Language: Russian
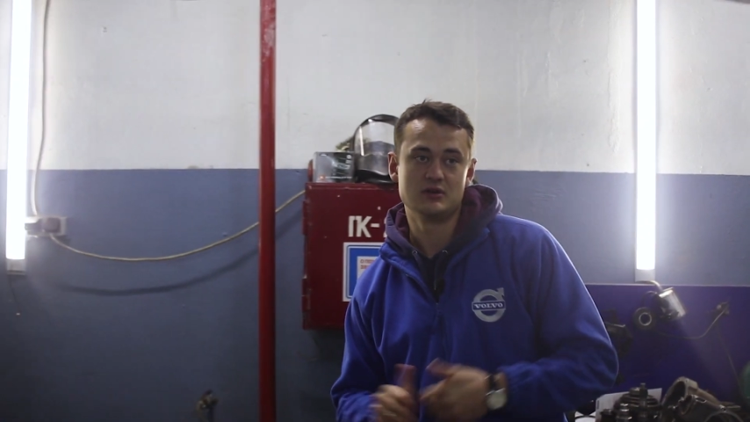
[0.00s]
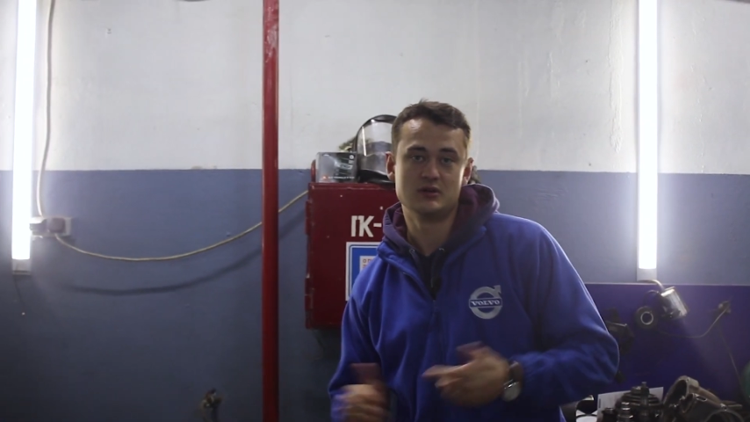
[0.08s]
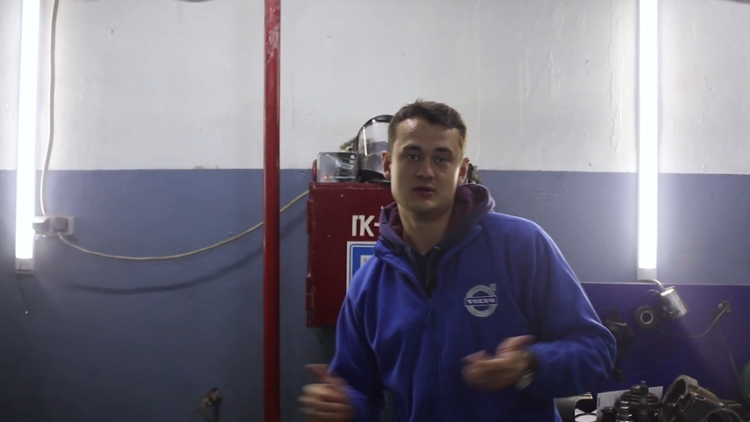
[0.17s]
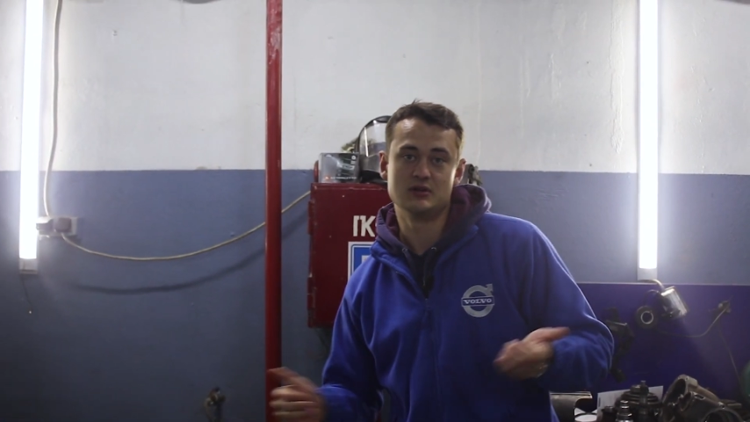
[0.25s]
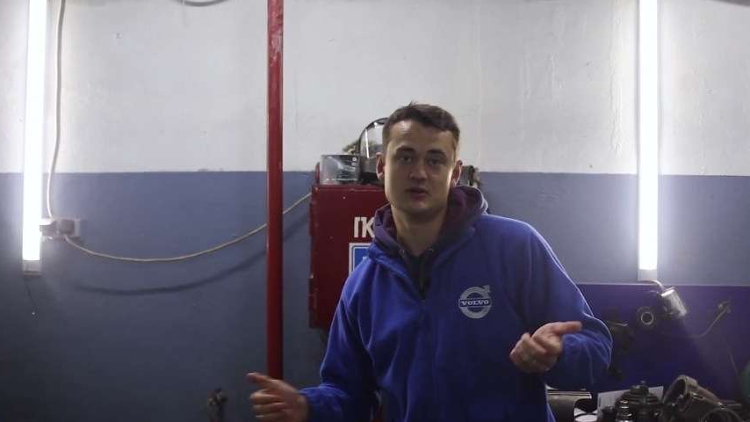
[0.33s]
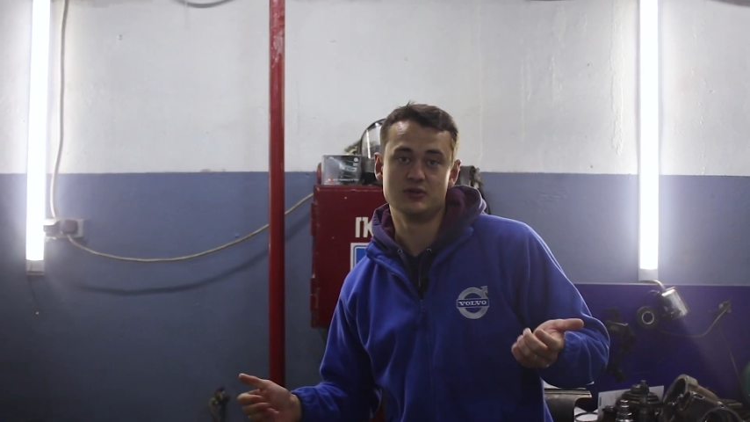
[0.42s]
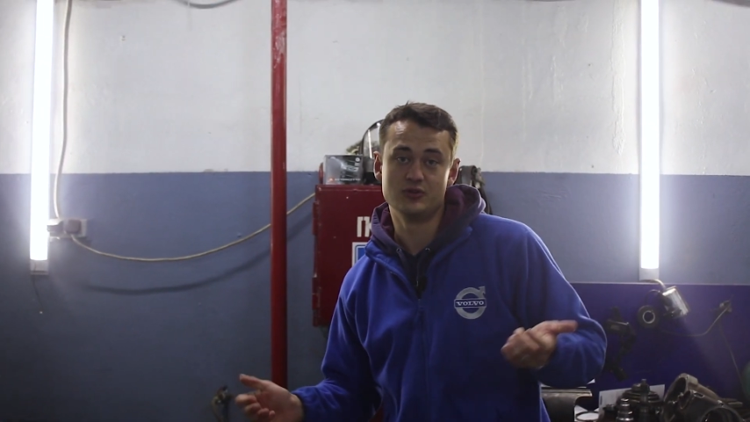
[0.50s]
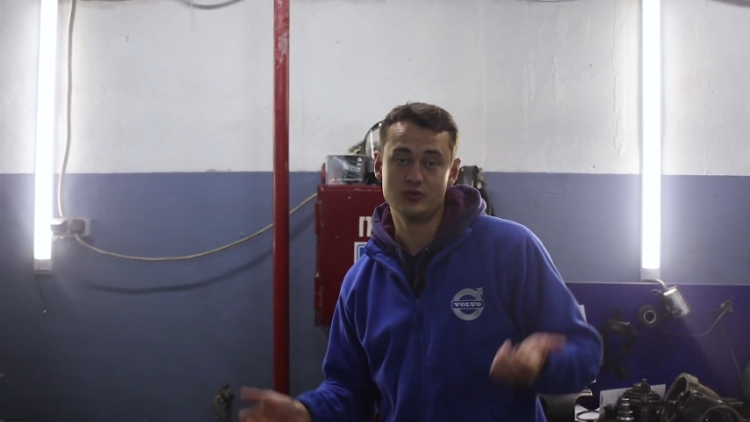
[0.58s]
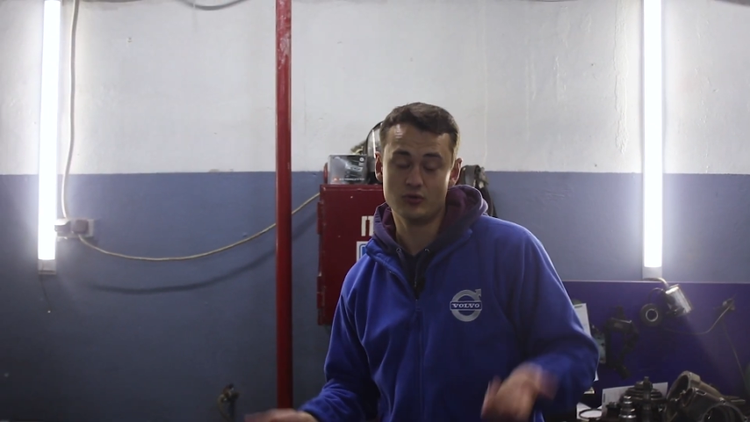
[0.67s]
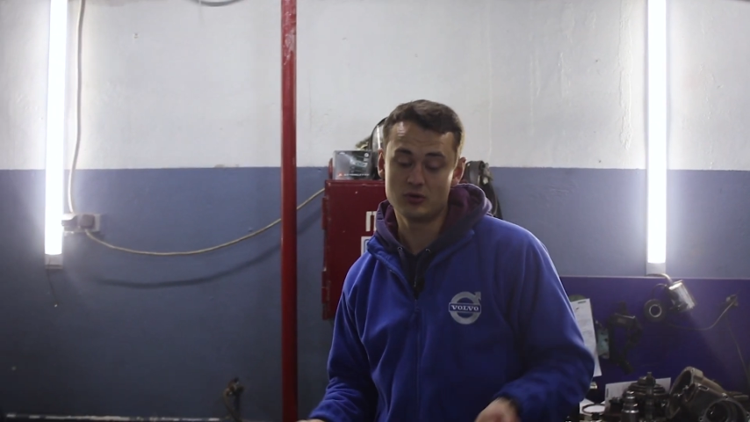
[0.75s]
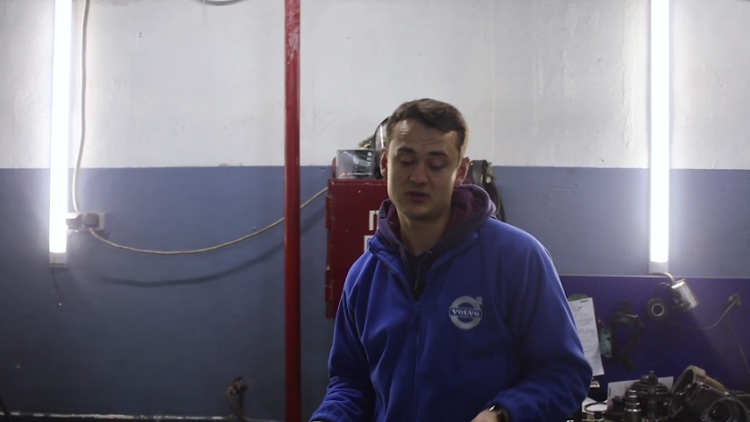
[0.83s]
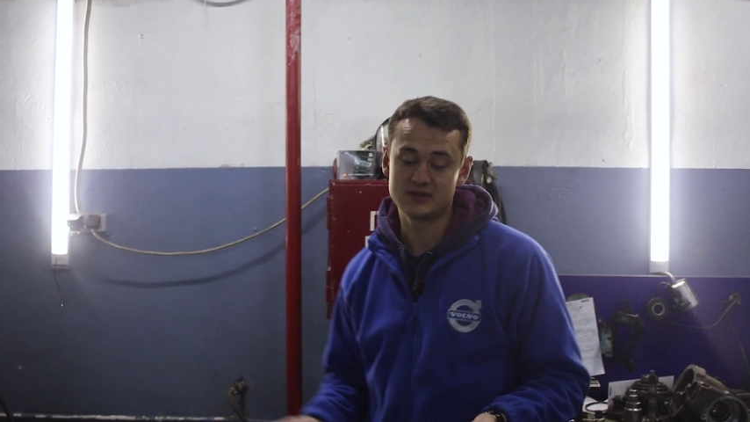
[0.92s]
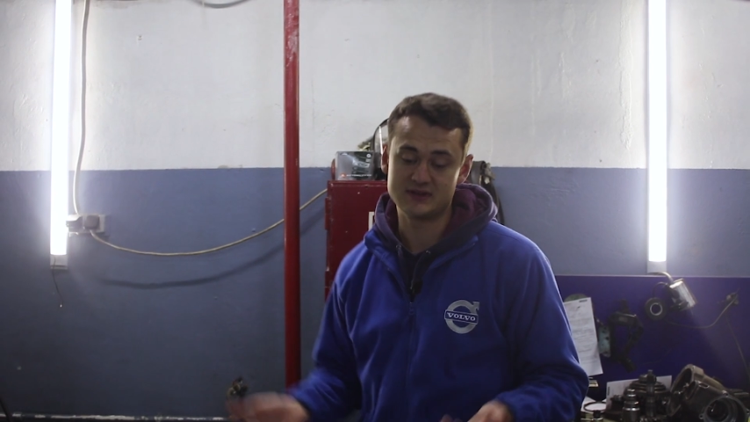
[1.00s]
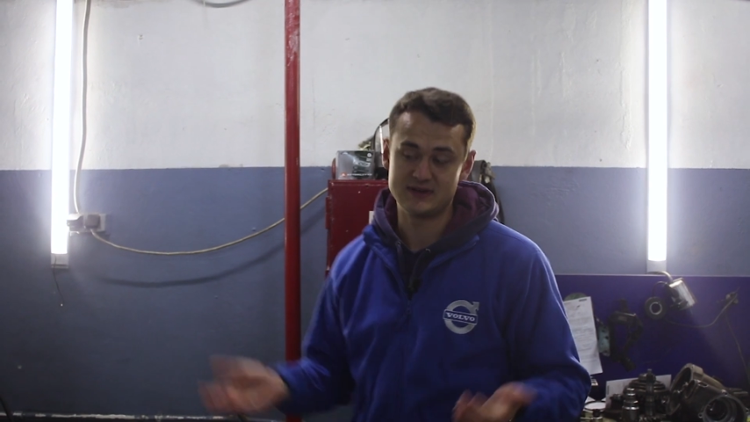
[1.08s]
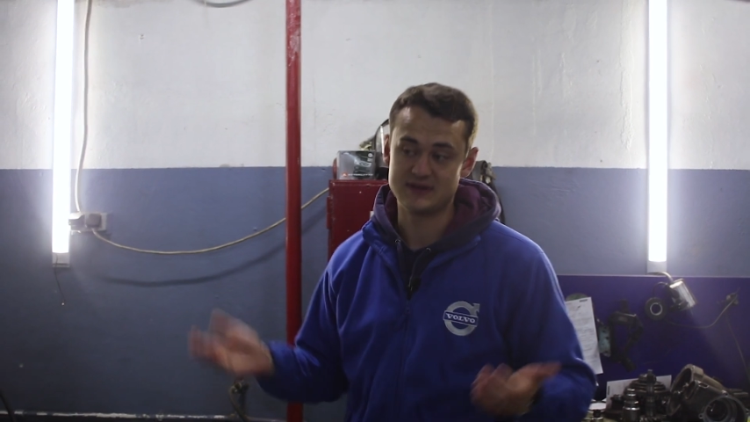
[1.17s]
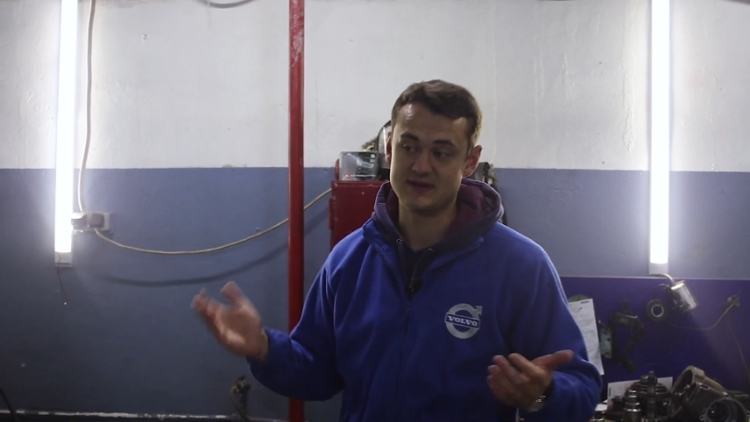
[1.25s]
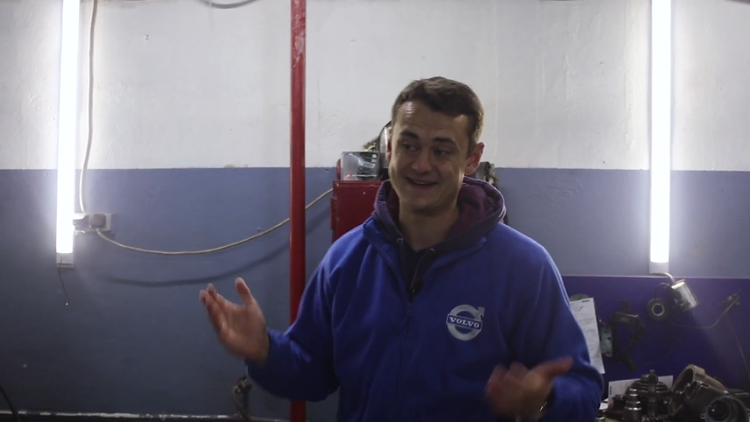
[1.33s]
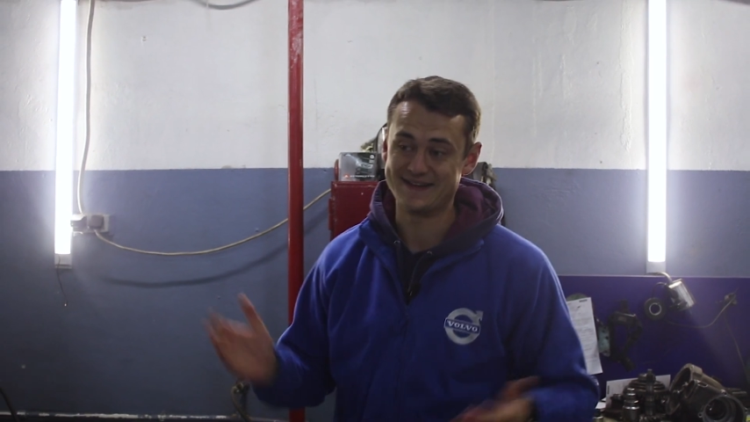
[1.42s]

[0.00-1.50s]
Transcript: А, но когда